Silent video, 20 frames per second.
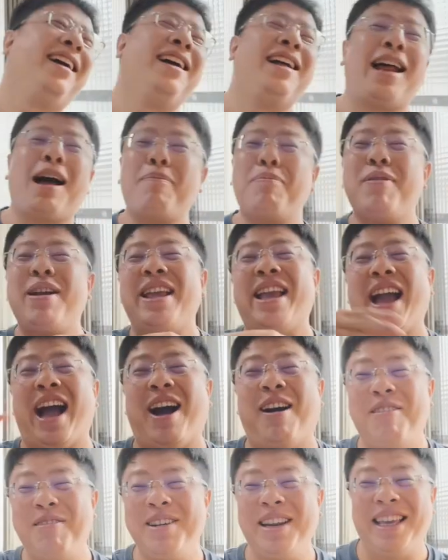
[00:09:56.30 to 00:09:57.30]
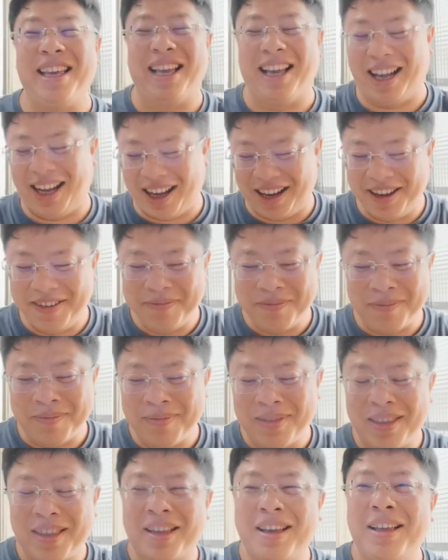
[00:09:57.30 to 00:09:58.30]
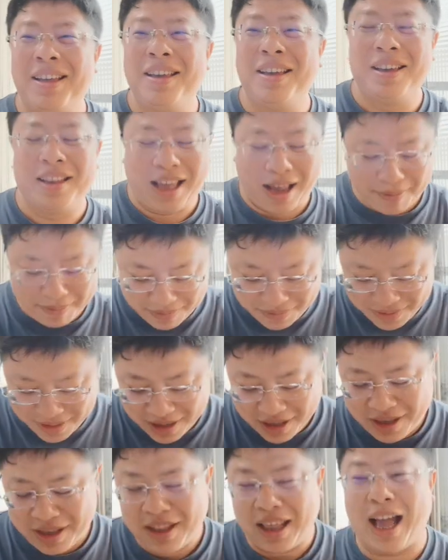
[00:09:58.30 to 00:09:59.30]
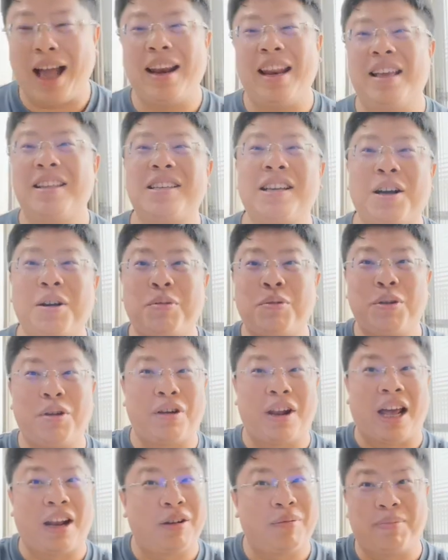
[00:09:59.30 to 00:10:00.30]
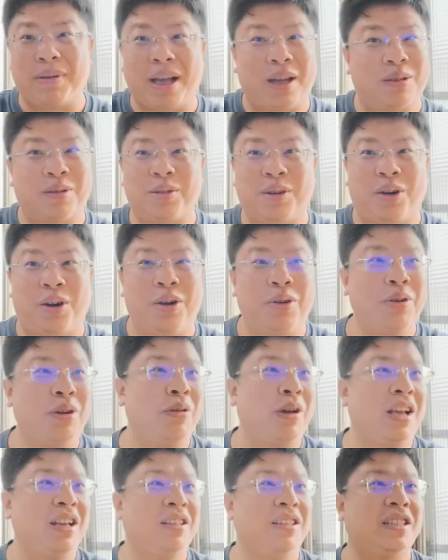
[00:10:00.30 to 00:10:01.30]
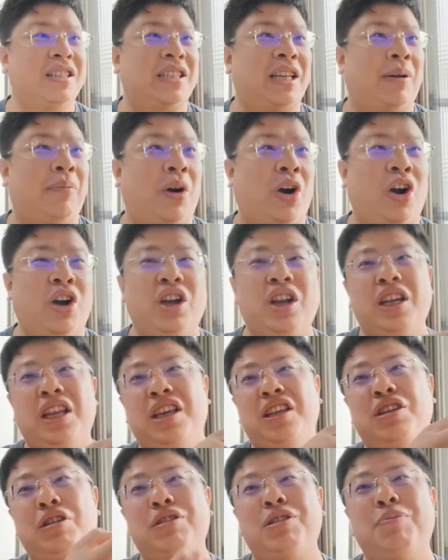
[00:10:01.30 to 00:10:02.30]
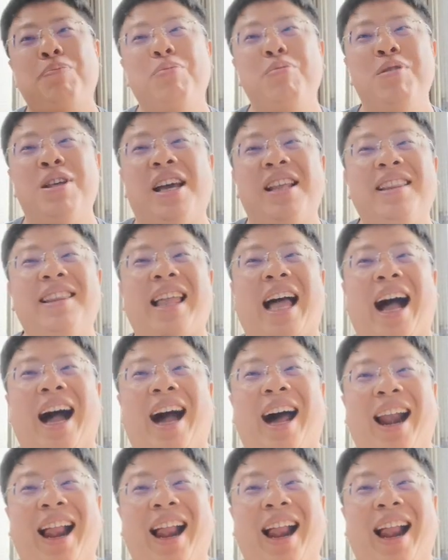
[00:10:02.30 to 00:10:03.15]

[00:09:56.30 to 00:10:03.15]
他不鸟你啊，他他连这个忽悠他都不要做，因为原因是什么？你就是不能打